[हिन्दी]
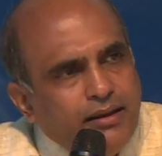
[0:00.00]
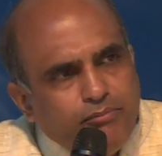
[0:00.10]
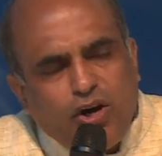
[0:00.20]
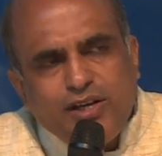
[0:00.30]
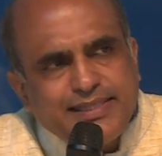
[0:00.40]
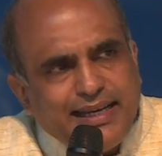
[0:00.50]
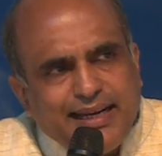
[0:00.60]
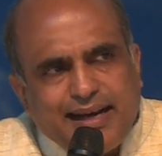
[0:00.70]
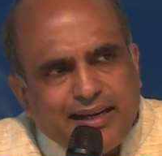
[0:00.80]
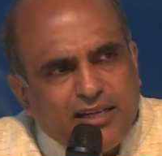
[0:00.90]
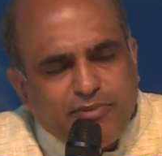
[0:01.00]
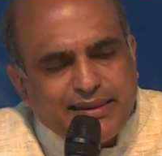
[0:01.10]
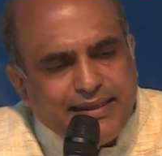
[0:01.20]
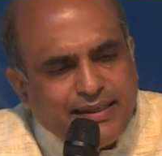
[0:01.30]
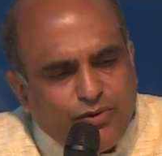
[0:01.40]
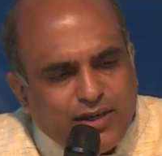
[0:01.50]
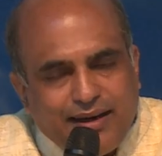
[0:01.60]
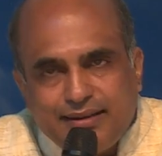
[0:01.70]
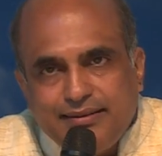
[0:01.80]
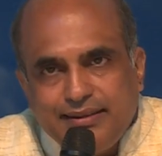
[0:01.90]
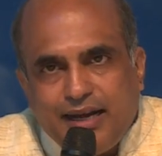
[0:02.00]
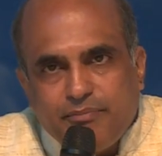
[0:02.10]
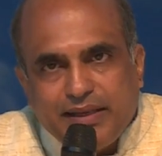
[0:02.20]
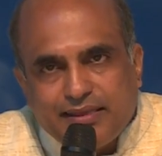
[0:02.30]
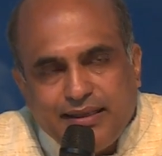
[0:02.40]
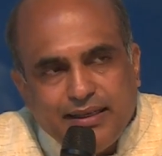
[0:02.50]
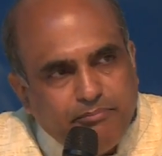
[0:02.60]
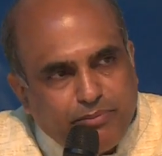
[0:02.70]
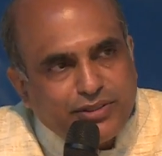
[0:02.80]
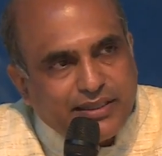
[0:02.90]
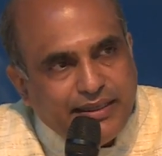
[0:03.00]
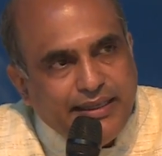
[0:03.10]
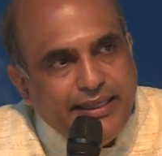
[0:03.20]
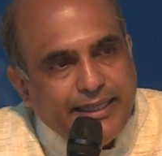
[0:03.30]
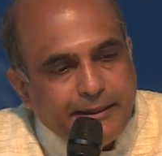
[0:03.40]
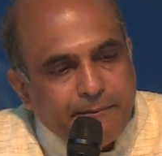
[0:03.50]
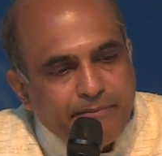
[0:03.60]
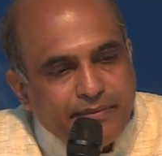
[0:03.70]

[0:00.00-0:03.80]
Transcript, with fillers: बहुत सारे कारण बताए गए वो कारण यहाँ पे इतना इम्पोर्टेंट नहीं है